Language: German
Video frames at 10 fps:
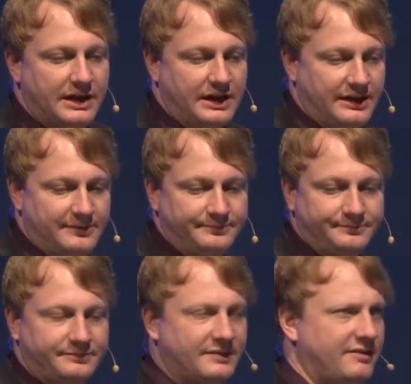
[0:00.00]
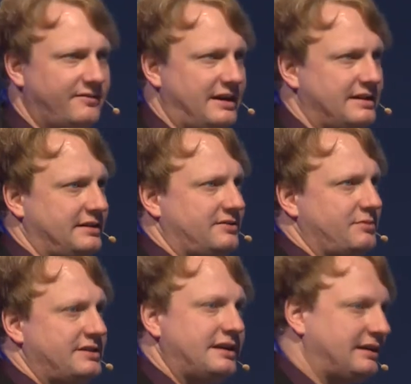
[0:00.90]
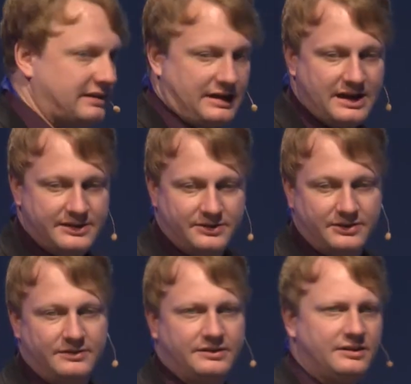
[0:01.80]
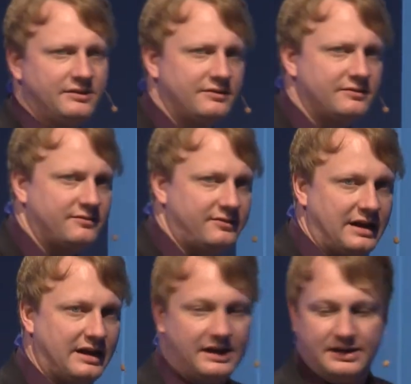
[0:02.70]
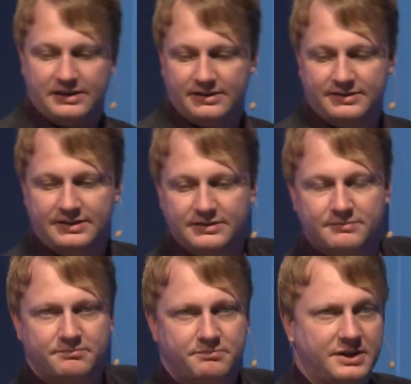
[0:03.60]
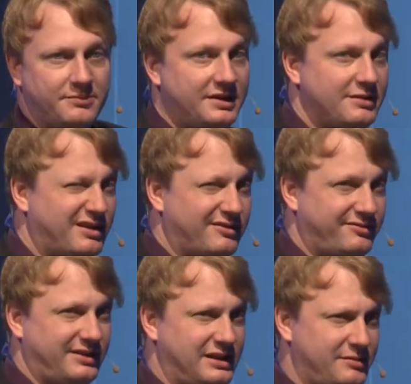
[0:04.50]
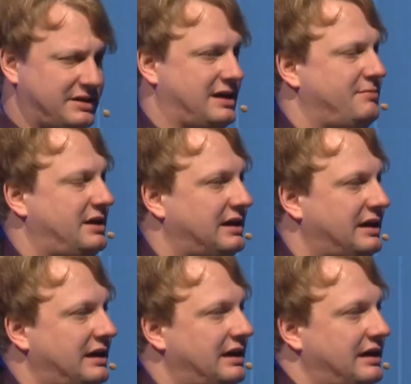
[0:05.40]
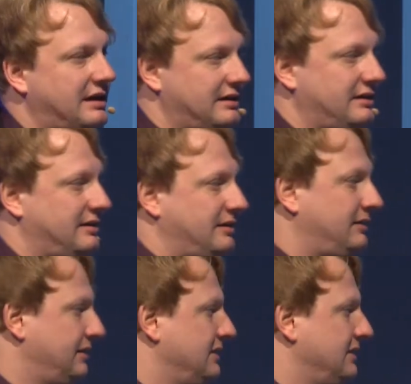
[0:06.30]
Ähm, wer sich so ein bisschen, also wer äh, sich mit dem Thema Film, Kamera, äh,